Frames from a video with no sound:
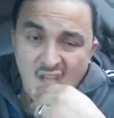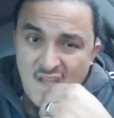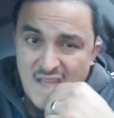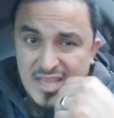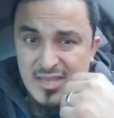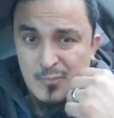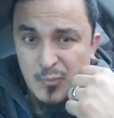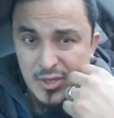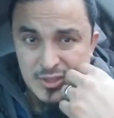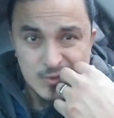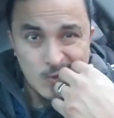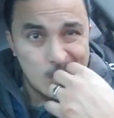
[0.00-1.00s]
en
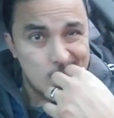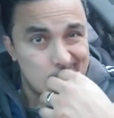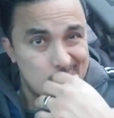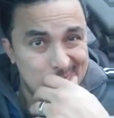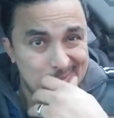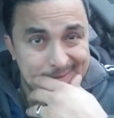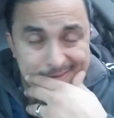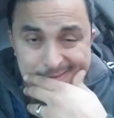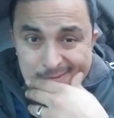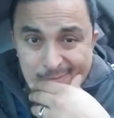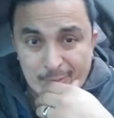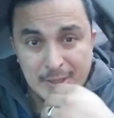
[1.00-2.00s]
impuestos, eh,
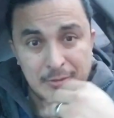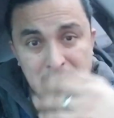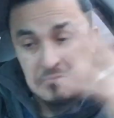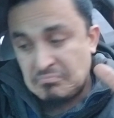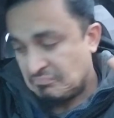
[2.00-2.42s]
pero no.